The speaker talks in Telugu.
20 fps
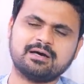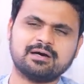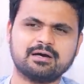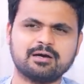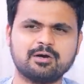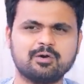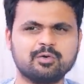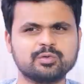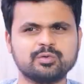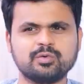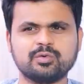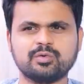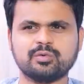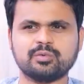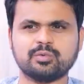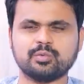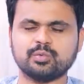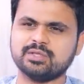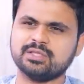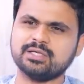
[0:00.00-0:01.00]
ఆ గౌరవం
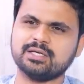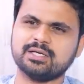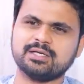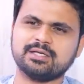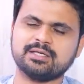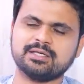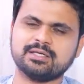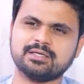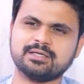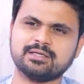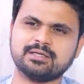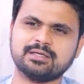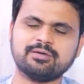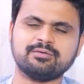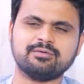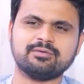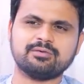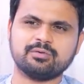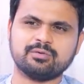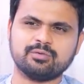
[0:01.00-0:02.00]
ఉంది అంటే
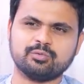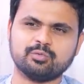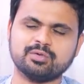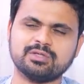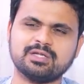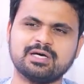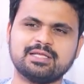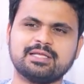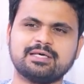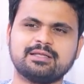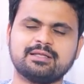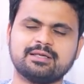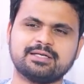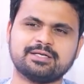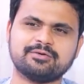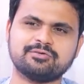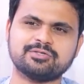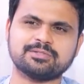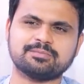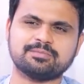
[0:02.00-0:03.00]
ఉందా
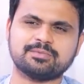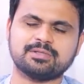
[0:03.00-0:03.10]
లేదంటే ఏమని